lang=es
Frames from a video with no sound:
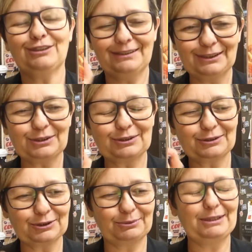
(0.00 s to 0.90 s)
he dicho en
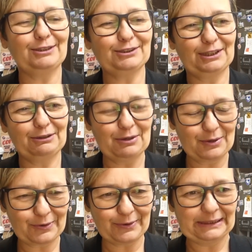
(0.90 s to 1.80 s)
otros vídeos que no lo
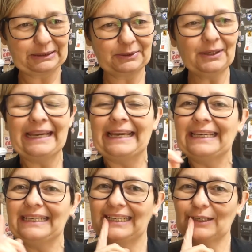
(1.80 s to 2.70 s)
encuentro,
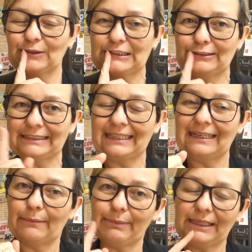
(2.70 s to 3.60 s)
y la cuestión es que
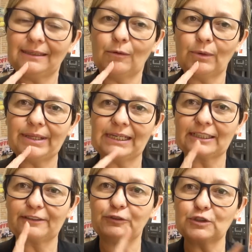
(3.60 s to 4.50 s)
en la página web de
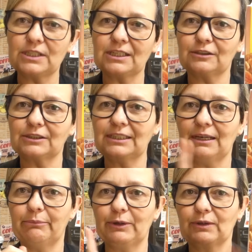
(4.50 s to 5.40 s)
Carrefour sí que lo
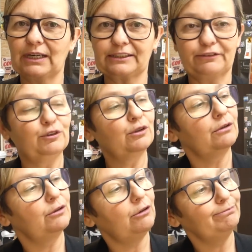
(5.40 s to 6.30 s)
tenían, pero en Carrefour
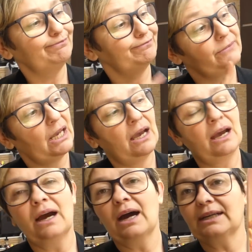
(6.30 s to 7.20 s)
no.
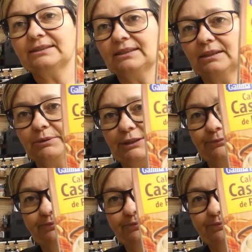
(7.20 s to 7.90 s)
Así que bueno,